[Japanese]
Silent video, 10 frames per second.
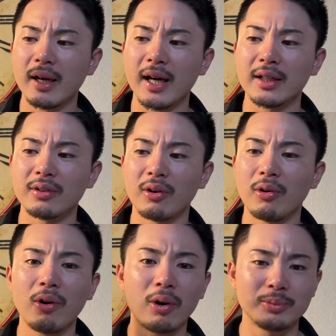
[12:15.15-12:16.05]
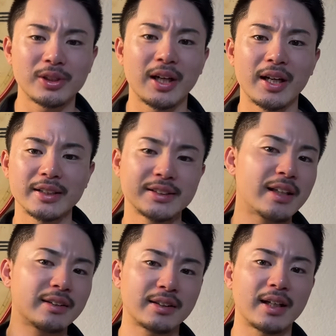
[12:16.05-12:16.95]
あの、ホームから
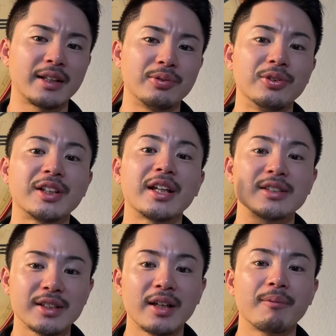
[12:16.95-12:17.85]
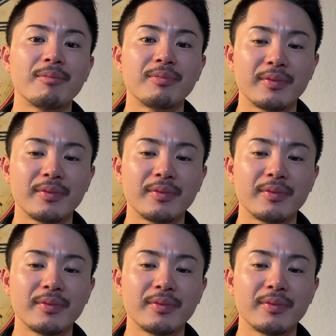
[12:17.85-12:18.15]
センターに吹いてたんですね。